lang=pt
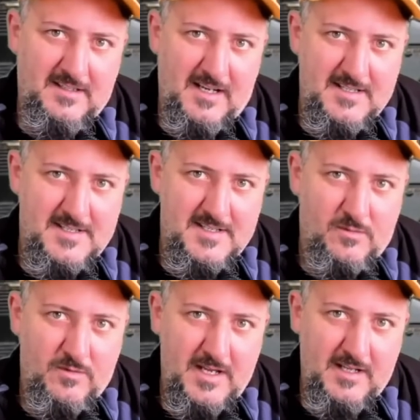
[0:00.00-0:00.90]

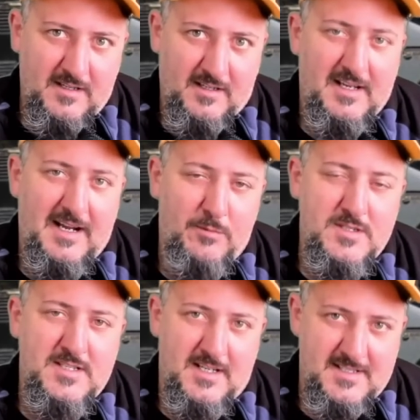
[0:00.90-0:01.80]
350, que acabou de
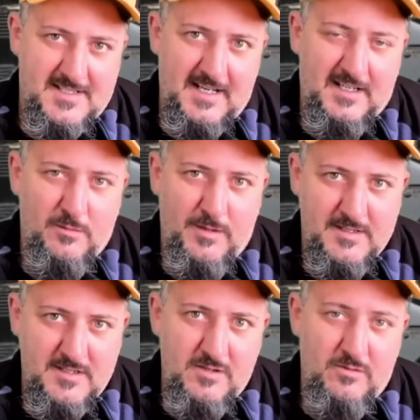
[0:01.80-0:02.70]
ser lançada aqui no
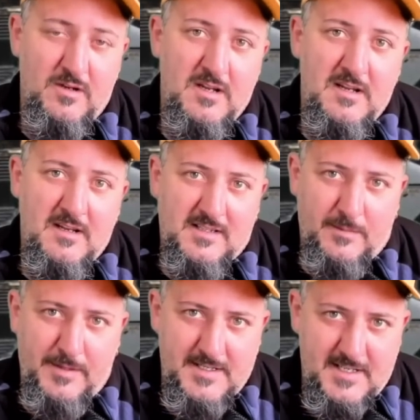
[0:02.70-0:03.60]
Brasil, está
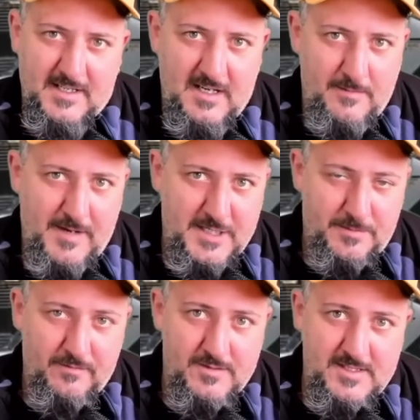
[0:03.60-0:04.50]
aparecendo aqui na imagem para
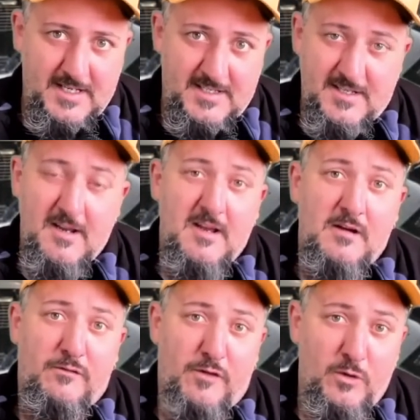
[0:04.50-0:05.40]
vocês,
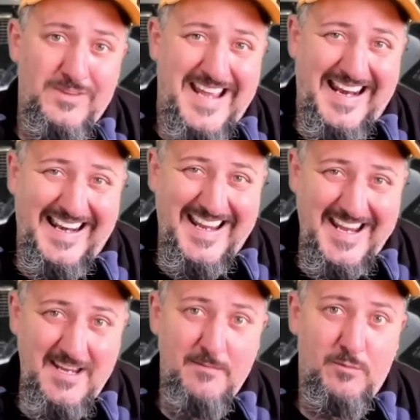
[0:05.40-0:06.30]
foi um
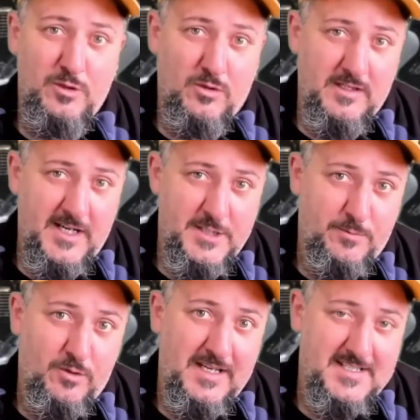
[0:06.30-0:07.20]
delay muito grande,
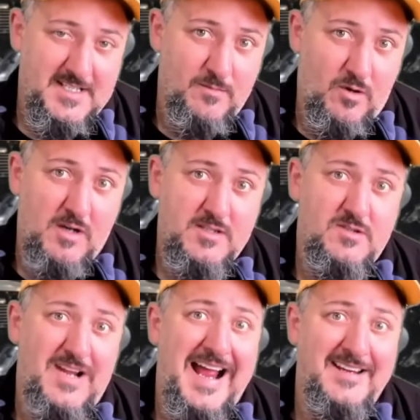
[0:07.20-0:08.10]
porque essas motos
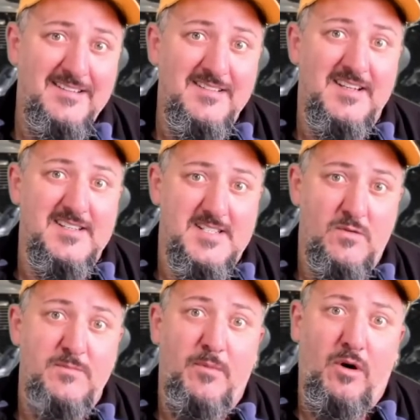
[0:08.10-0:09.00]
ainda são
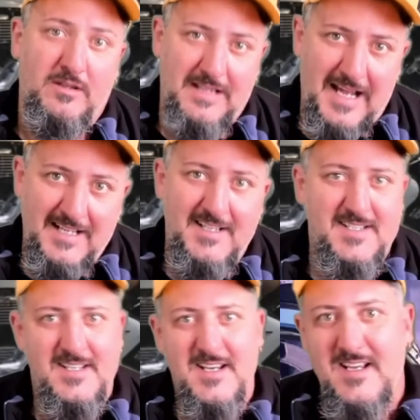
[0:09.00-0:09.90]

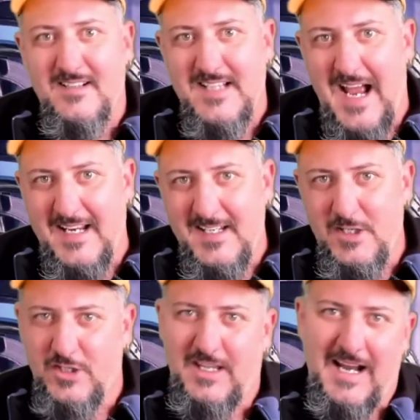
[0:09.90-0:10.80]
importadas da
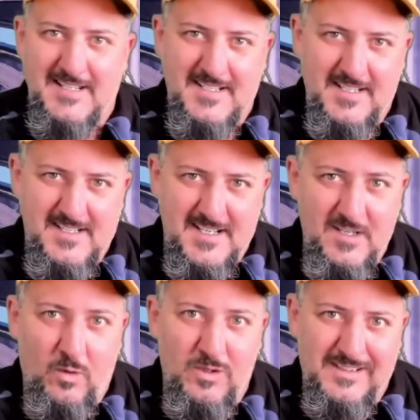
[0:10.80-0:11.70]
Índia, trazidas aí em
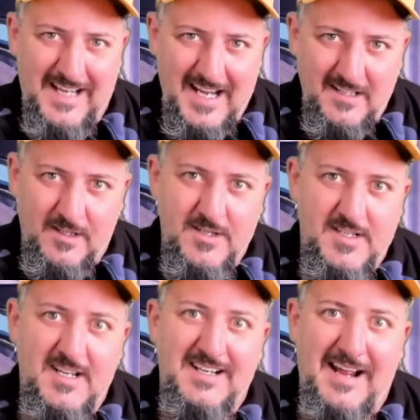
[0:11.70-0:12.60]
containers,
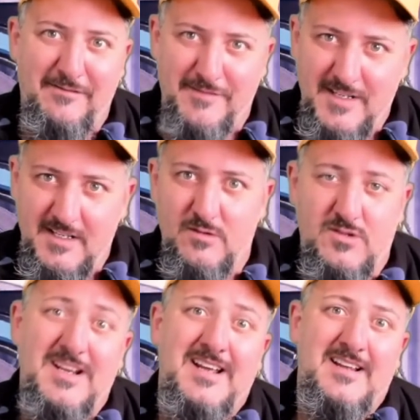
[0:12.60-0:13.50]
né, em navios,
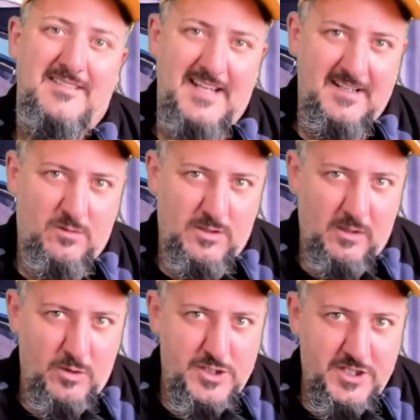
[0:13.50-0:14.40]
tem toda a
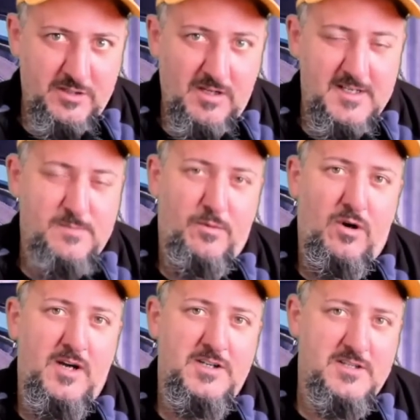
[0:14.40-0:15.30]
logística de
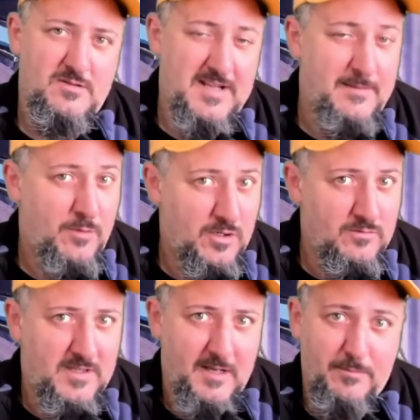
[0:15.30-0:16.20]
transporte, isso demora um
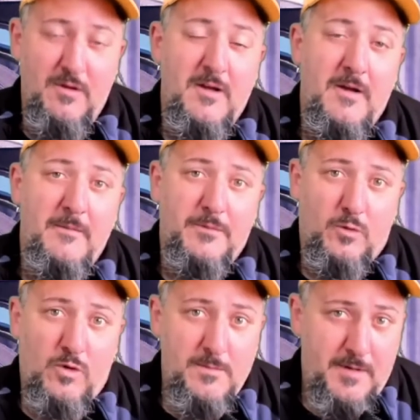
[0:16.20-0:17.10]
tempo.
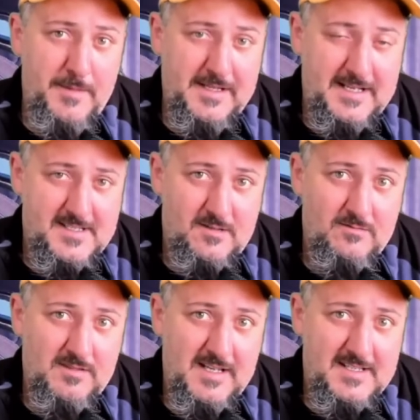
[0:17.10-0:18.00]
Com a
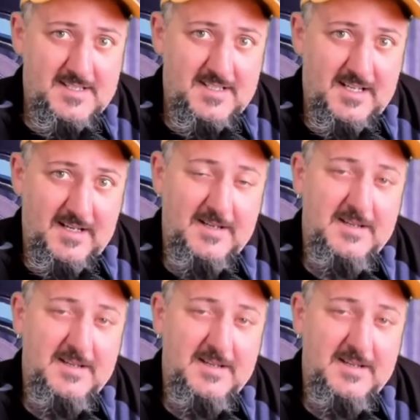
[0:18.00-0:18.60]
implementação desta